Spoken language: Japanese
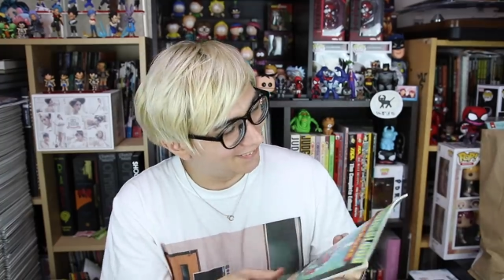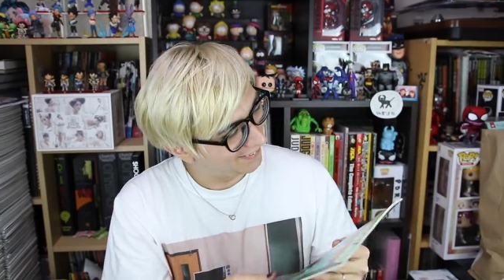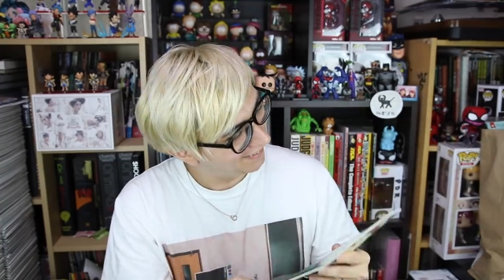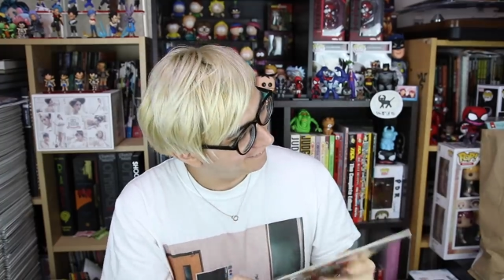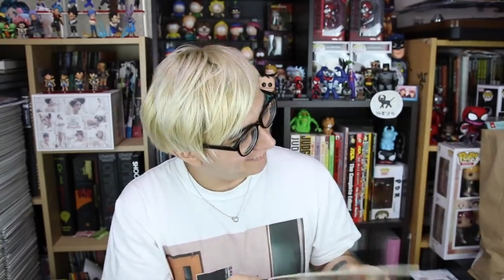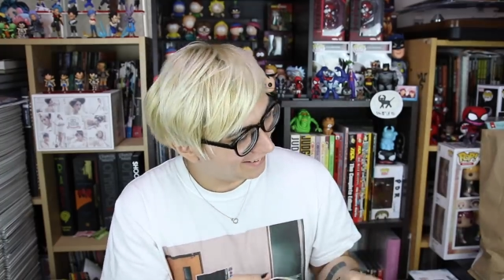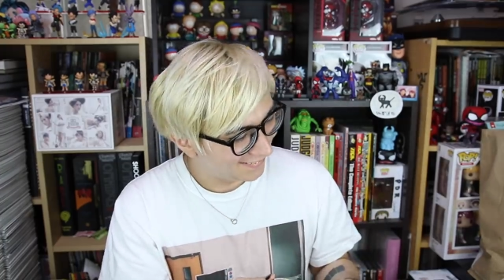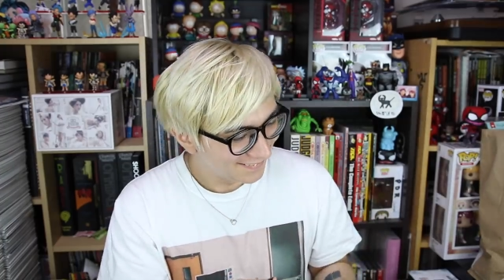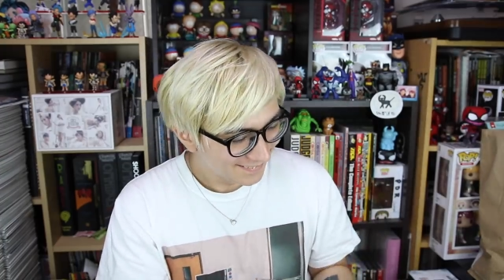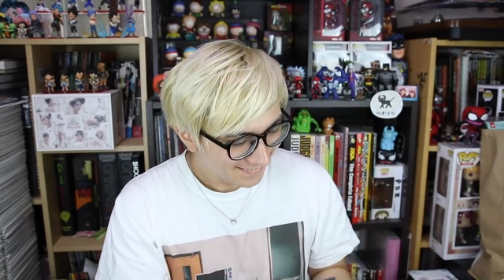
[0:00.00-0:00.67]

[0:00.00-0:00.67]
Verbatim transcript: これは、